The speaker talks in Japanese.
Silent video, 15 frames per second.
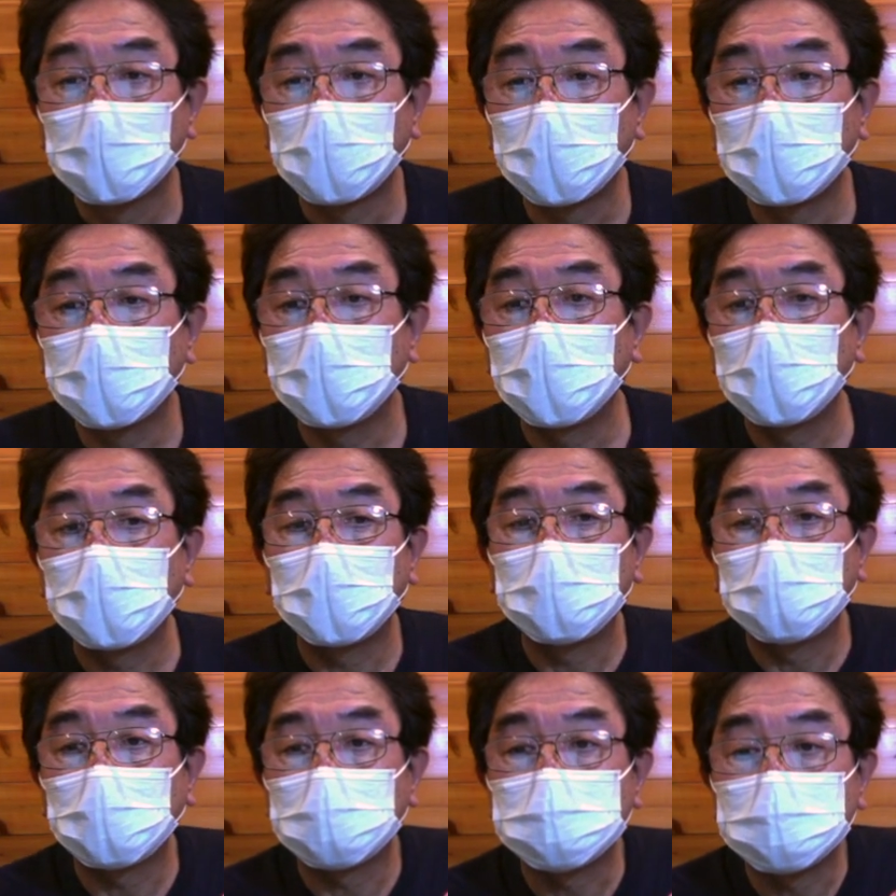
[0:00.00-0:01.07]
はい、
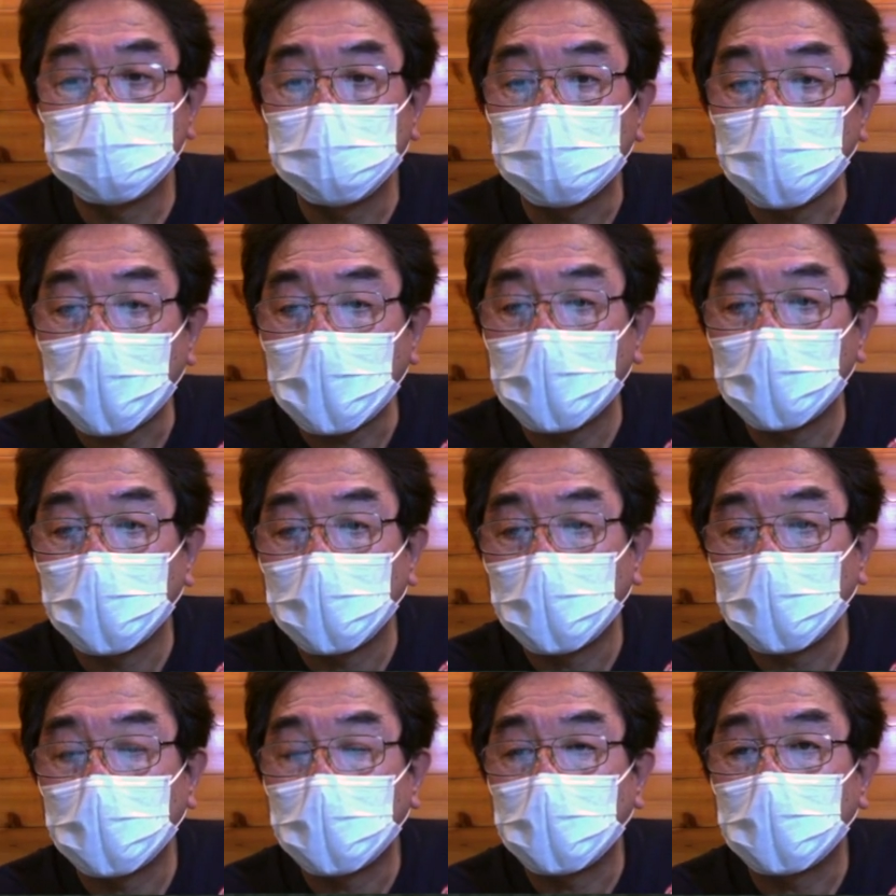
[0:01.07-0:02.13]
次は、
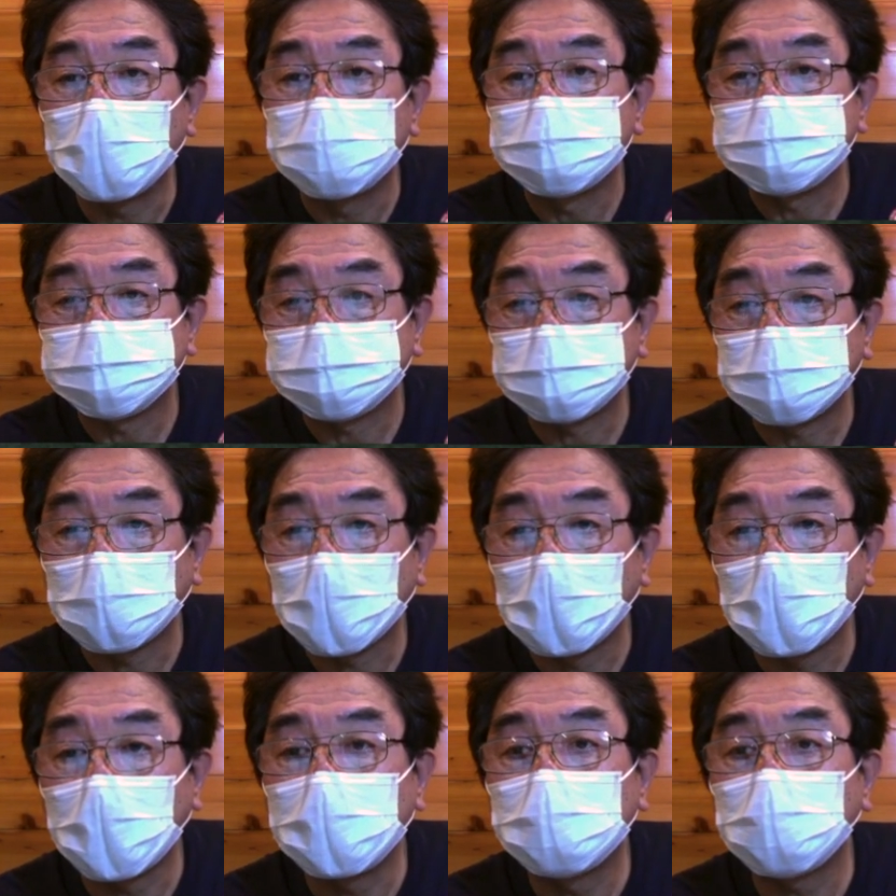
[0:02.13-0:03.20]

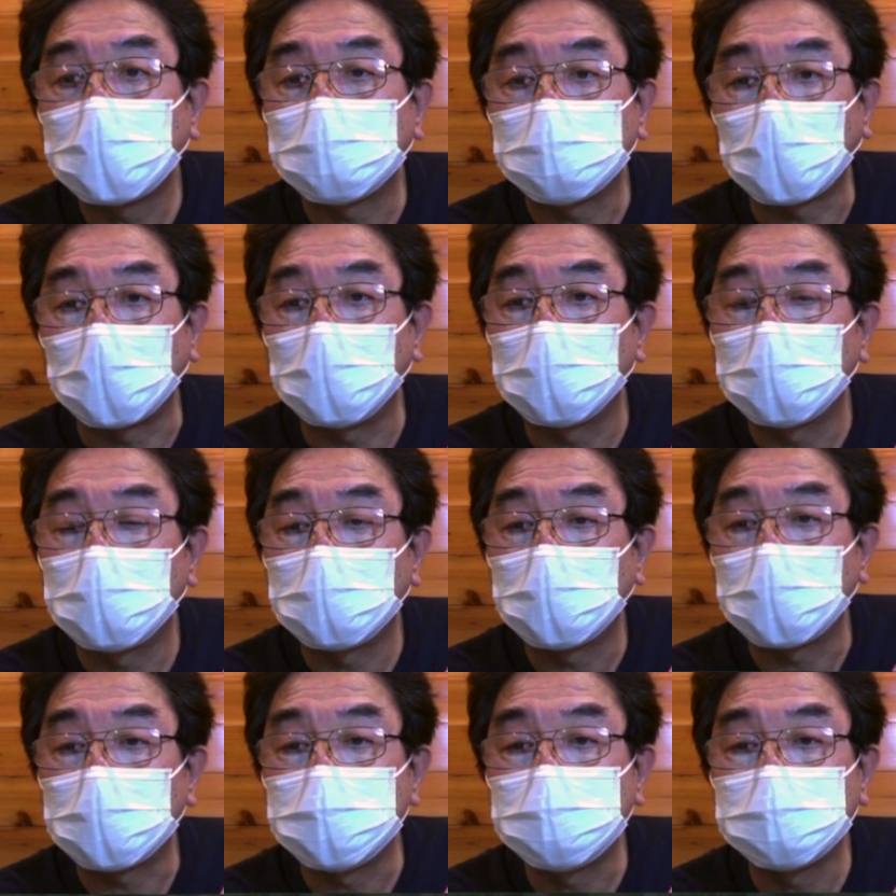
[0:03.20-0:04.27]
レイクトラウト
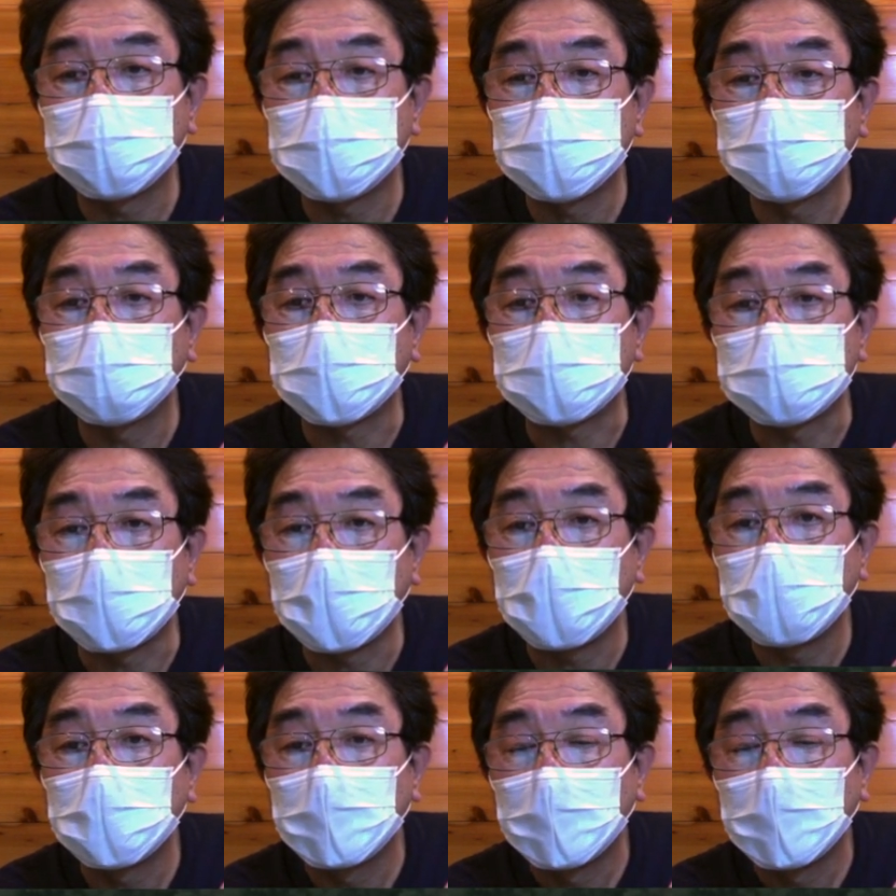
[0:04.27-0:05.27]
中禅寺湖ですね。